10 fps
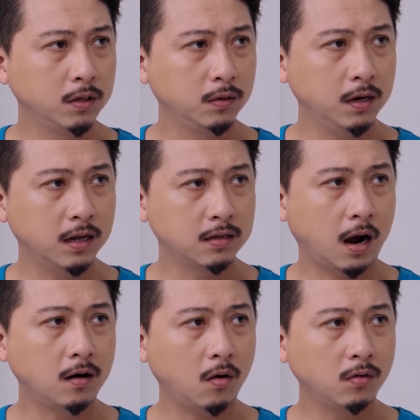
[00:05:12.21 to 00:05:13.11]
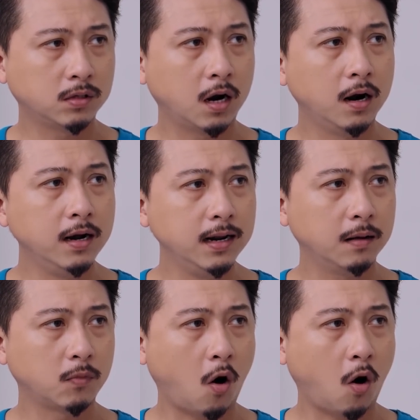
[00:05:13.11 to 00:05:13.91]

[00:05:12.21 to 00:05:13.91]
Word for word: Nhiều khi là vợ con sơ ý làm